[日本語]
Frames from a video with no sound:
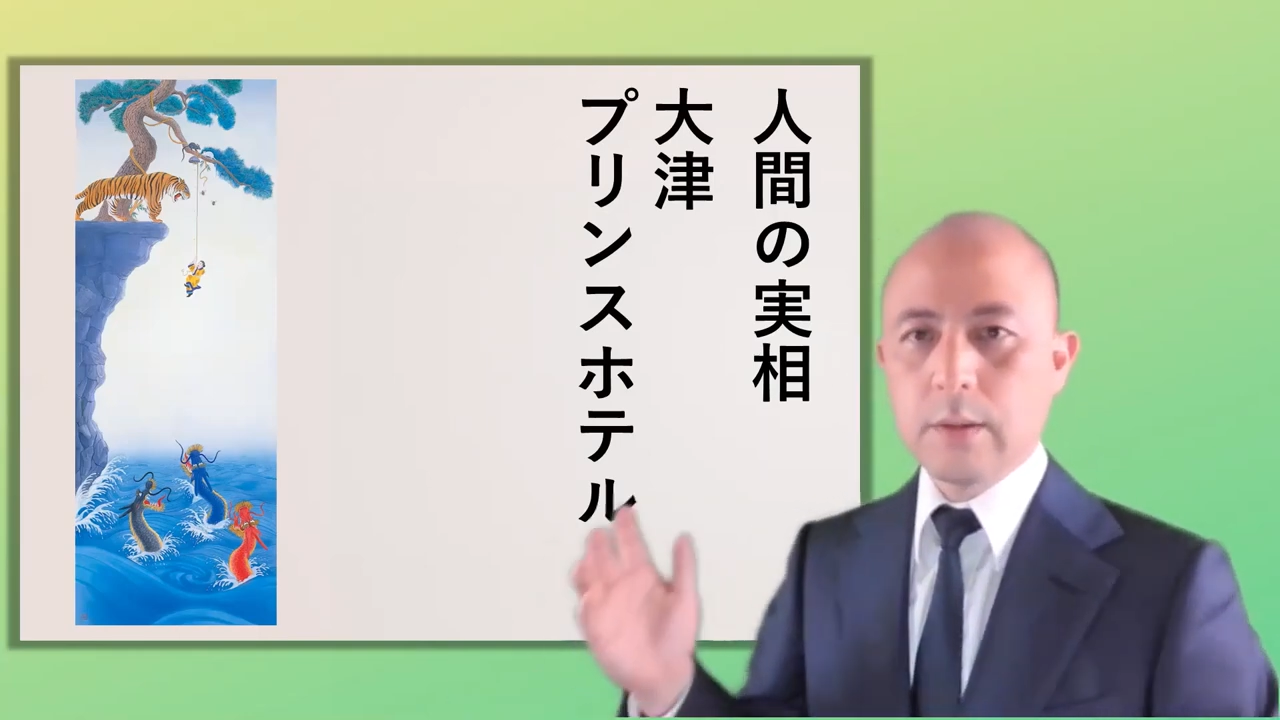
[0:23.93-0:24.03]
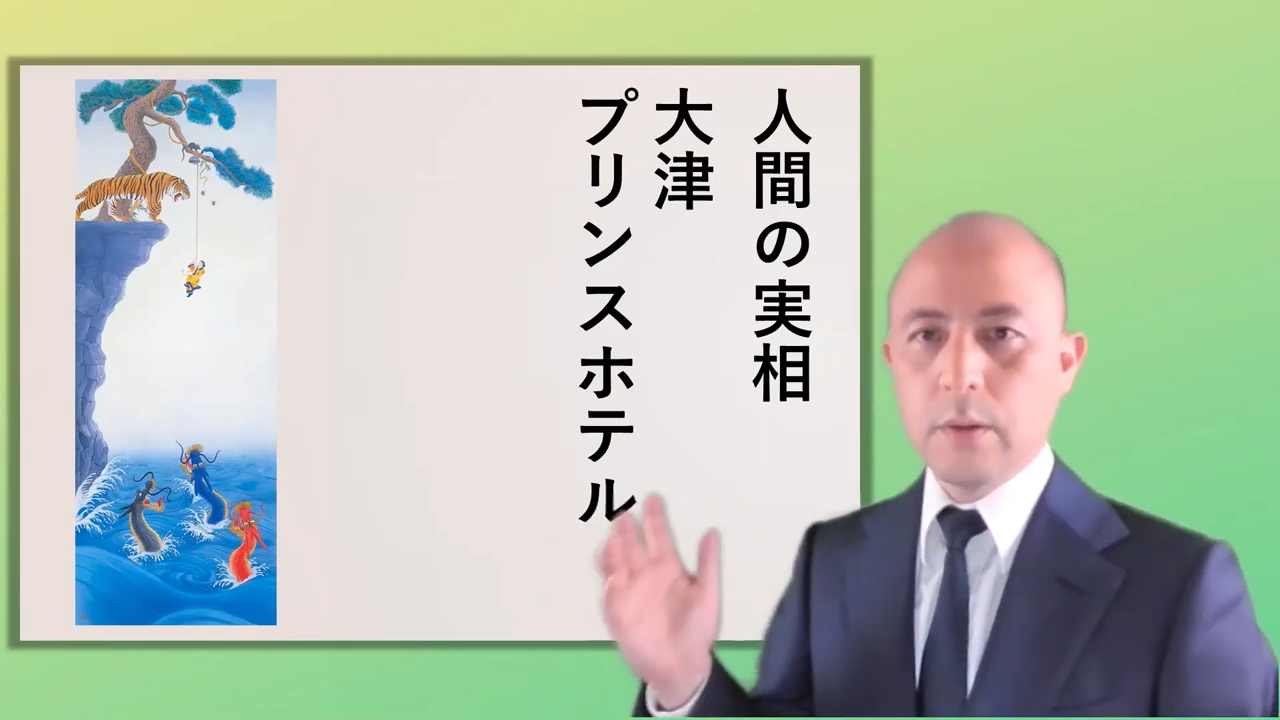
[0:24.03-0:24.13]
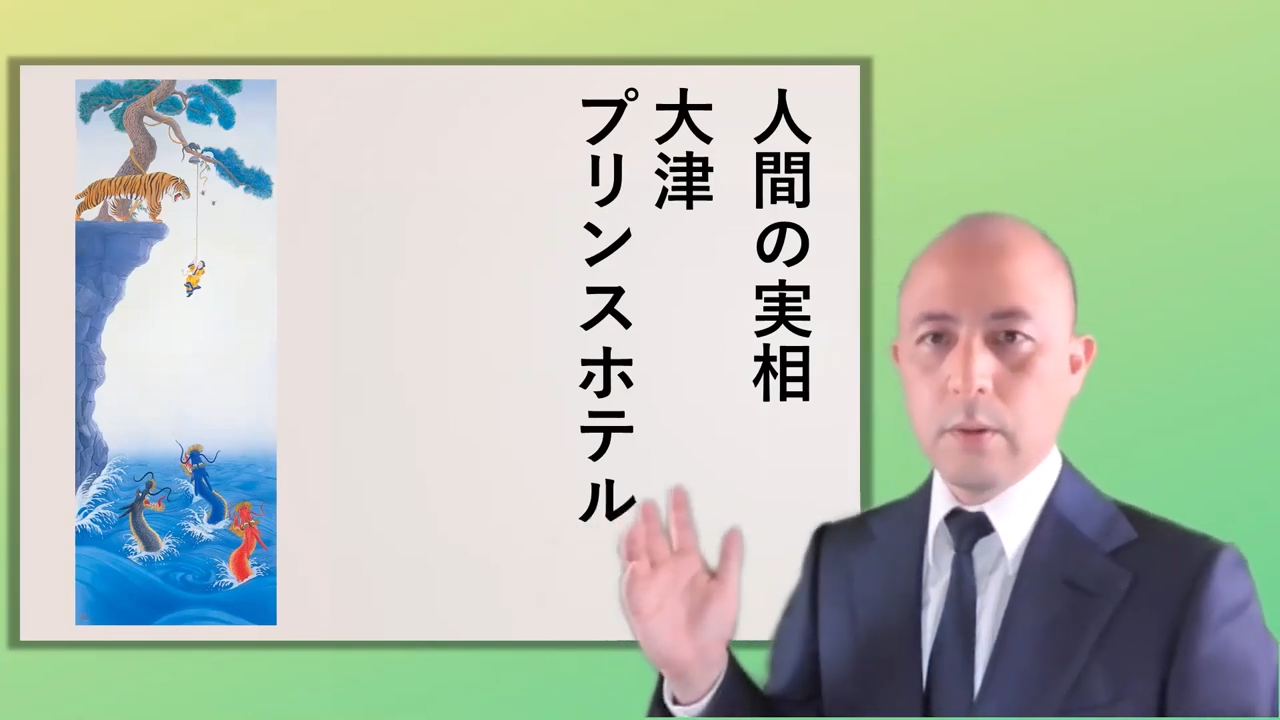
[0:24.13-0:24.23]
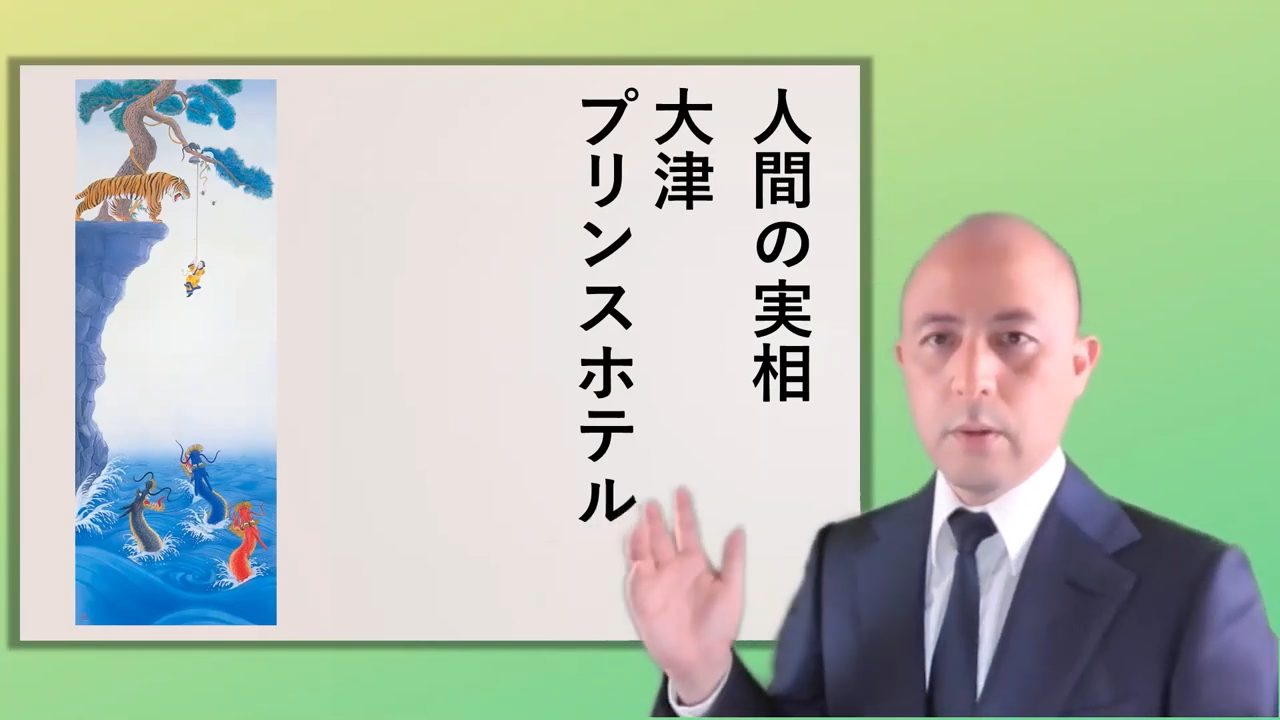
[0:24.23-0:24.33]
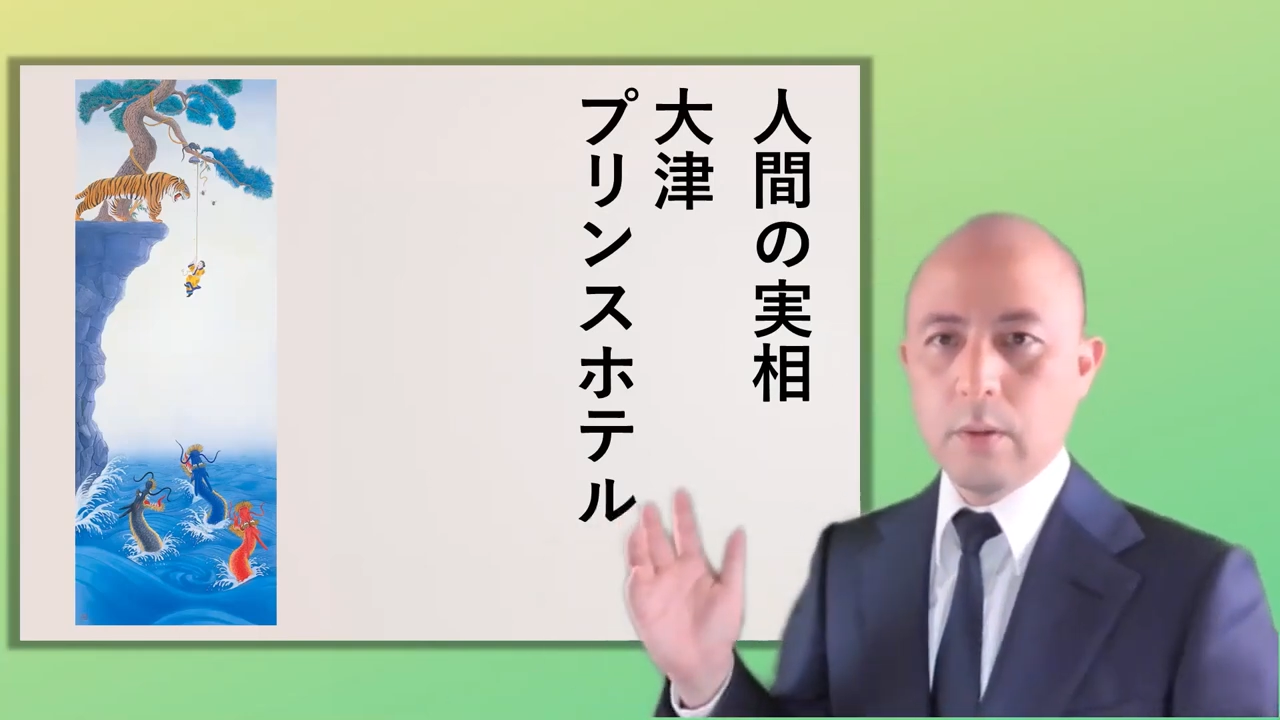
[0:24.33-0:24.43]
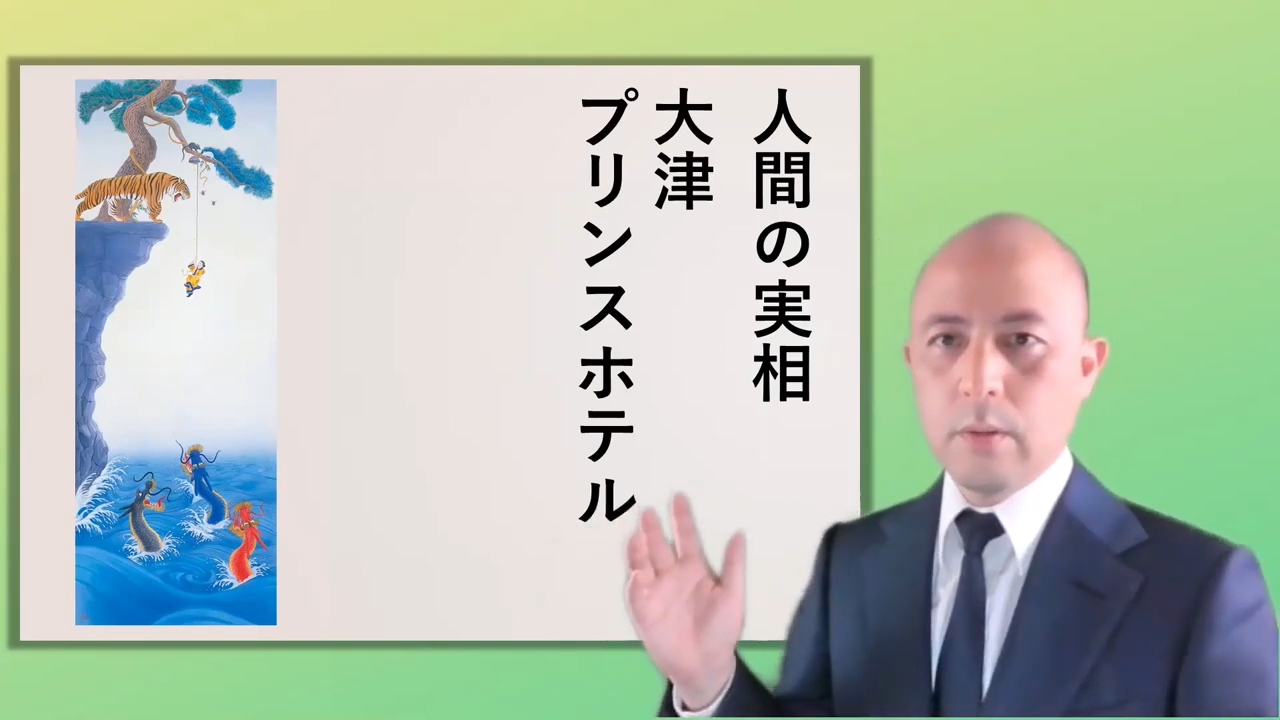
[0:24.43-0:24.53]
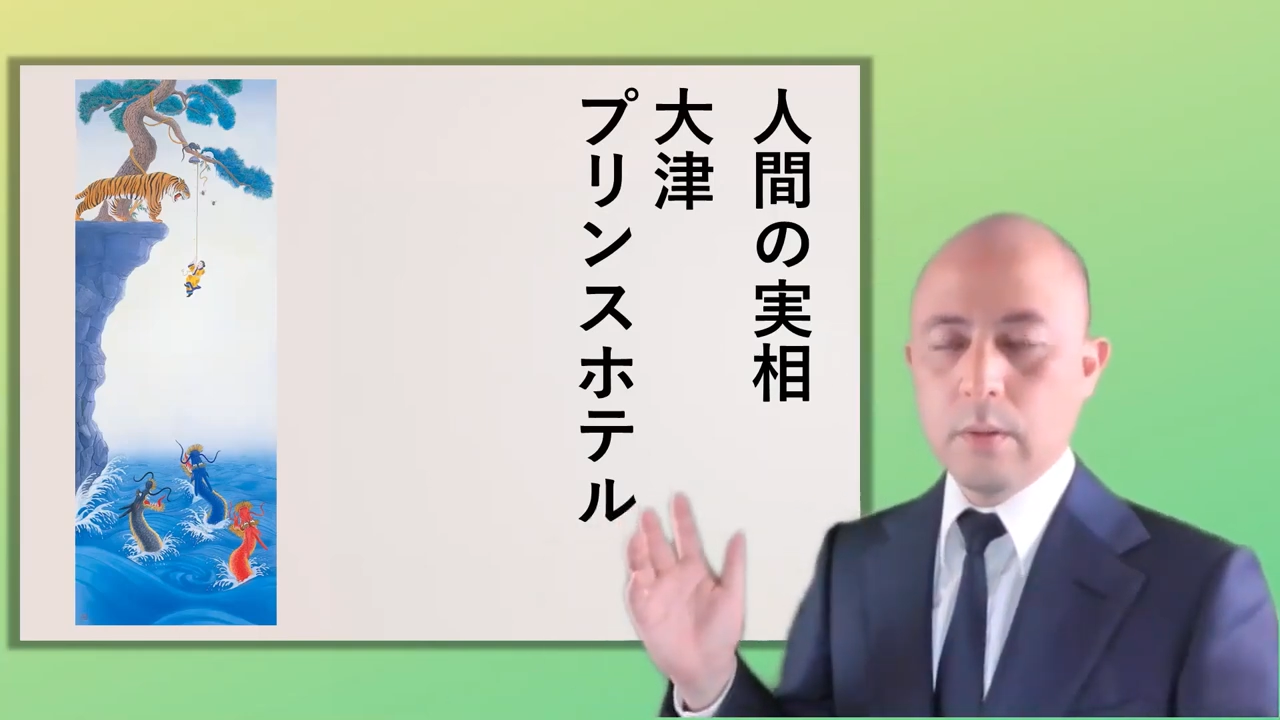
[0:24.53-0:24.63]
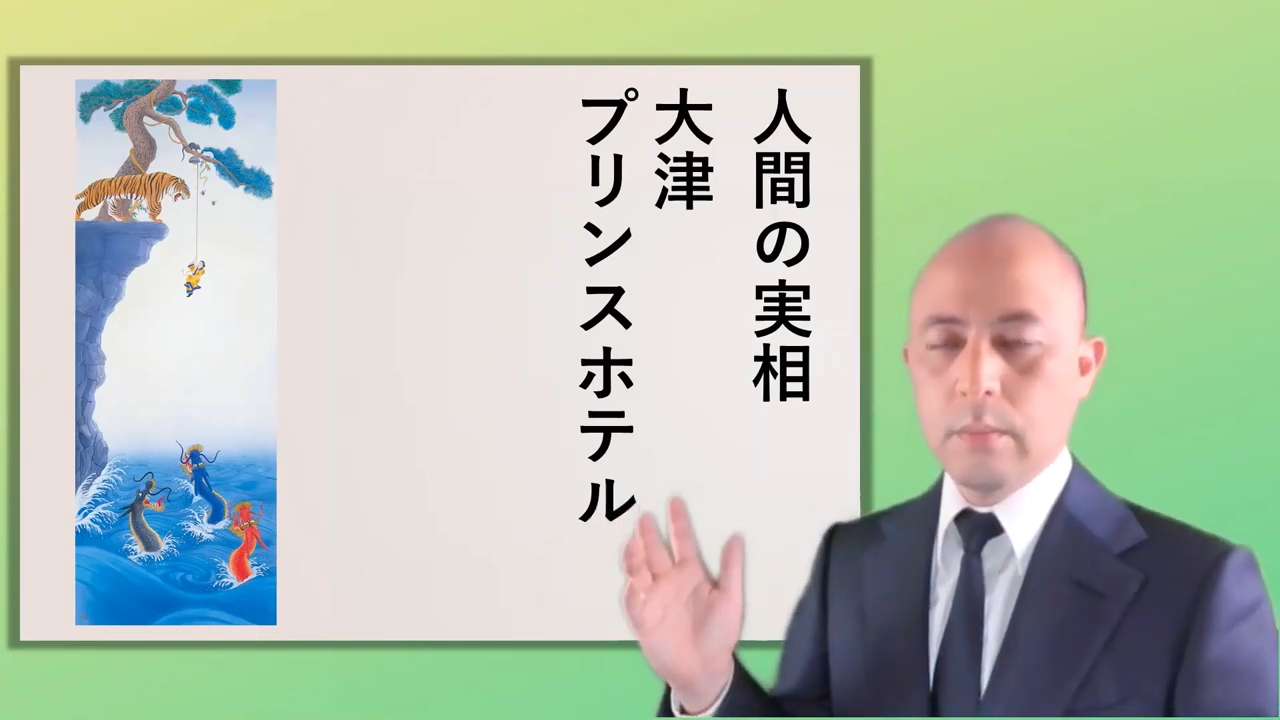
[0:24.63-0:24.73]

相の